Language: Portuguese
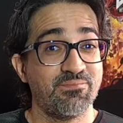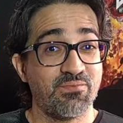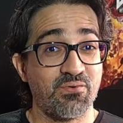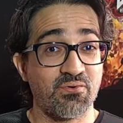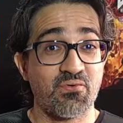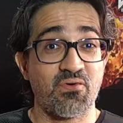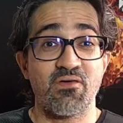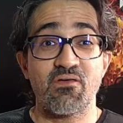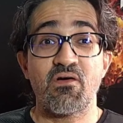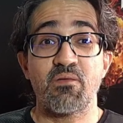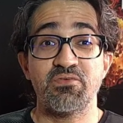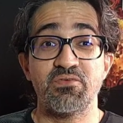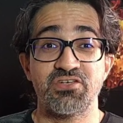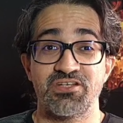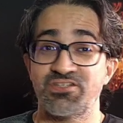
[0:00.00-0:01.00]
Bom, qual é o
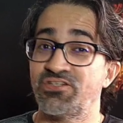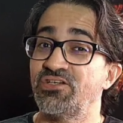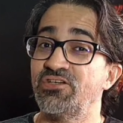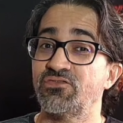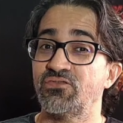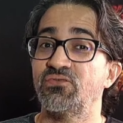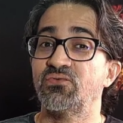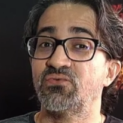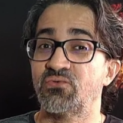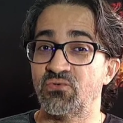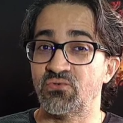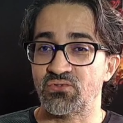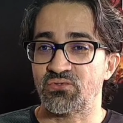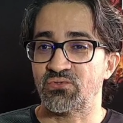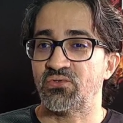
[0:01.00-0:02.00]
objetivo do
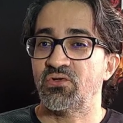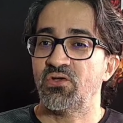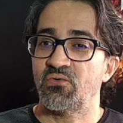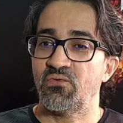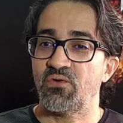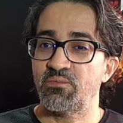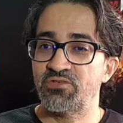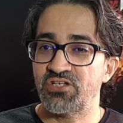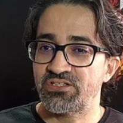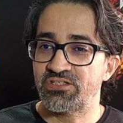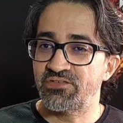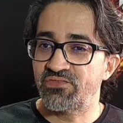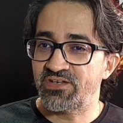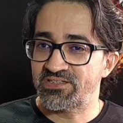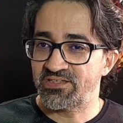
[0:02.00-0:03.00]
curso? O
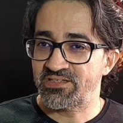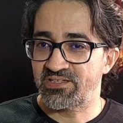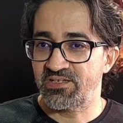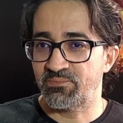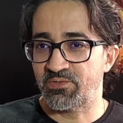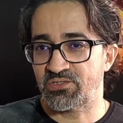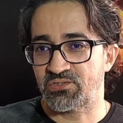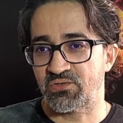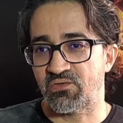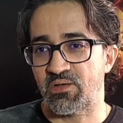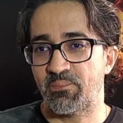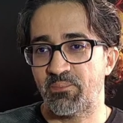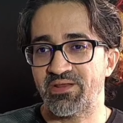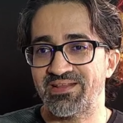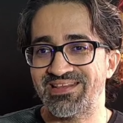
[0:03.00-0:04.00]
objetivo é esse aqui, pessoal:
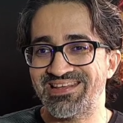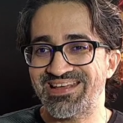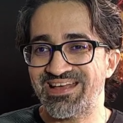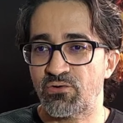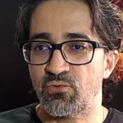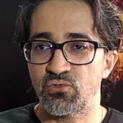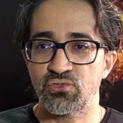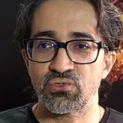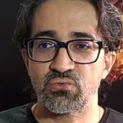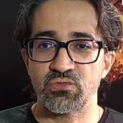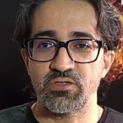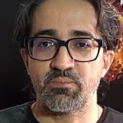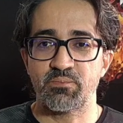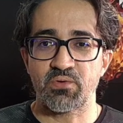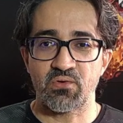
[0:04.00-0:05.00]
aprender a
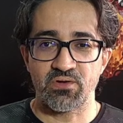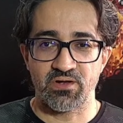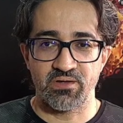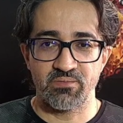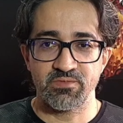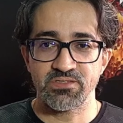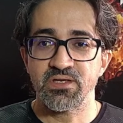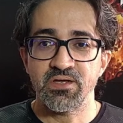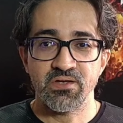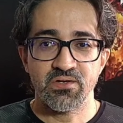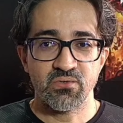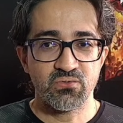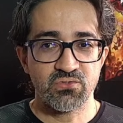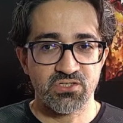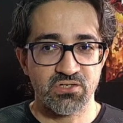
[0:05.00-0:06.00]
construir programas
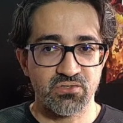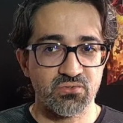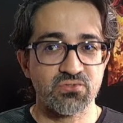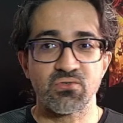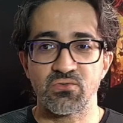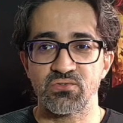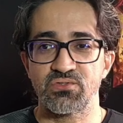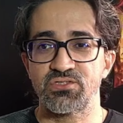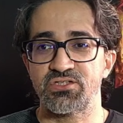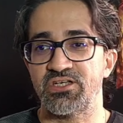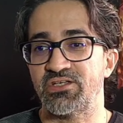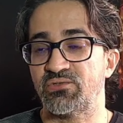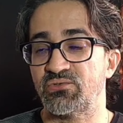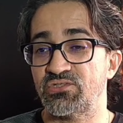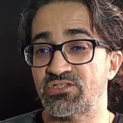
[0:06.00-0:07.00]
usando os
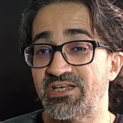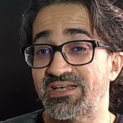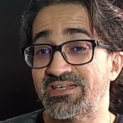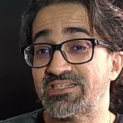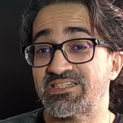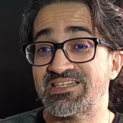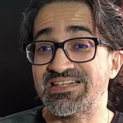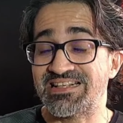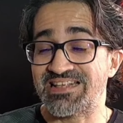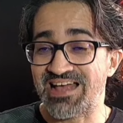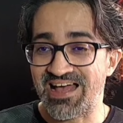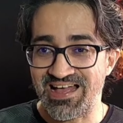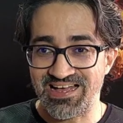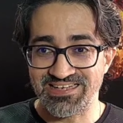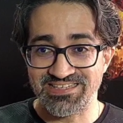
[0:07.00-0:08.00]
conceitos e a
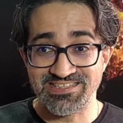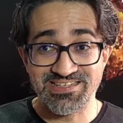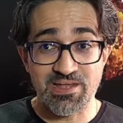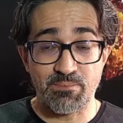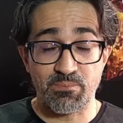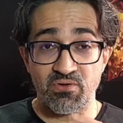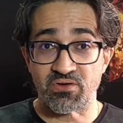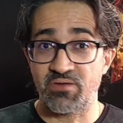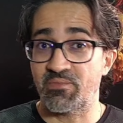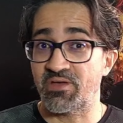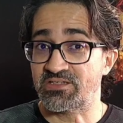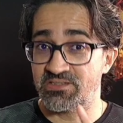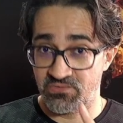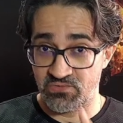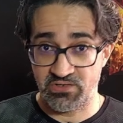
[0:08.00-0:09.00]
sintaxe da
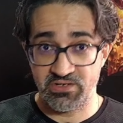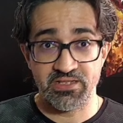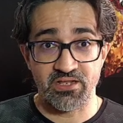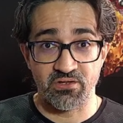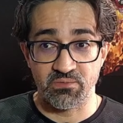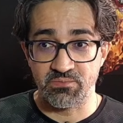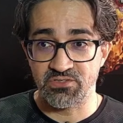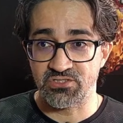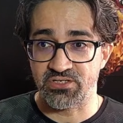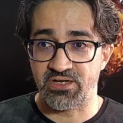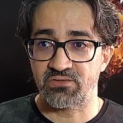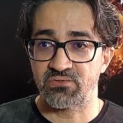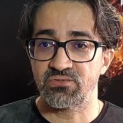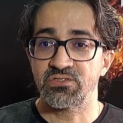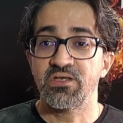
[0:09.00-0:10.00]
programação orientada a
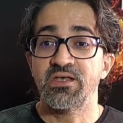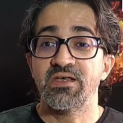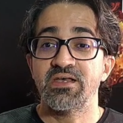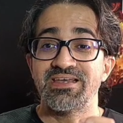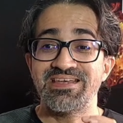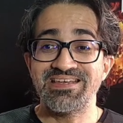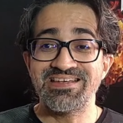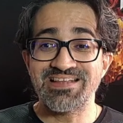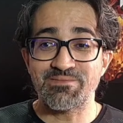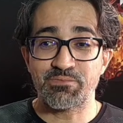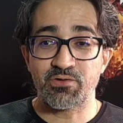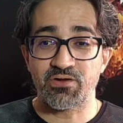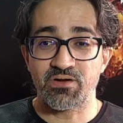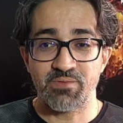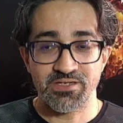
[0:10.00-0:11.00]
objetos e da
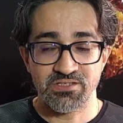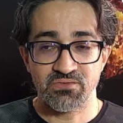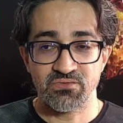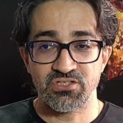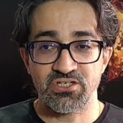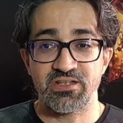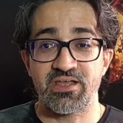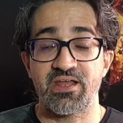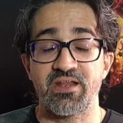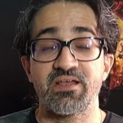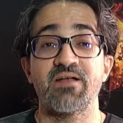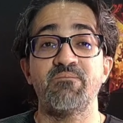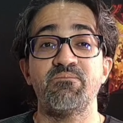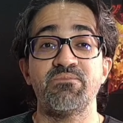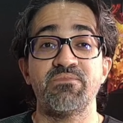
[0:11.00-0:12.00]
programação
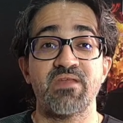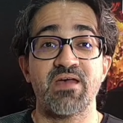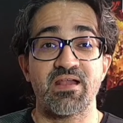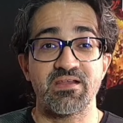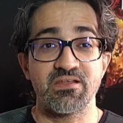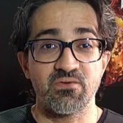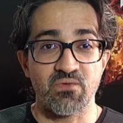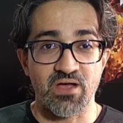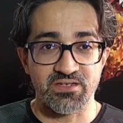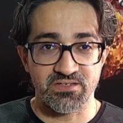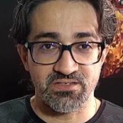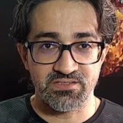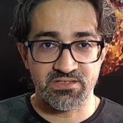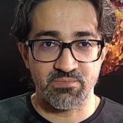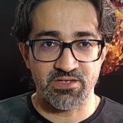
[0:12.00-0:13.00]
genérica na
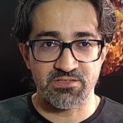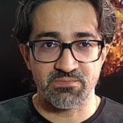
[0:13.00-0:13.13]
linguagem C.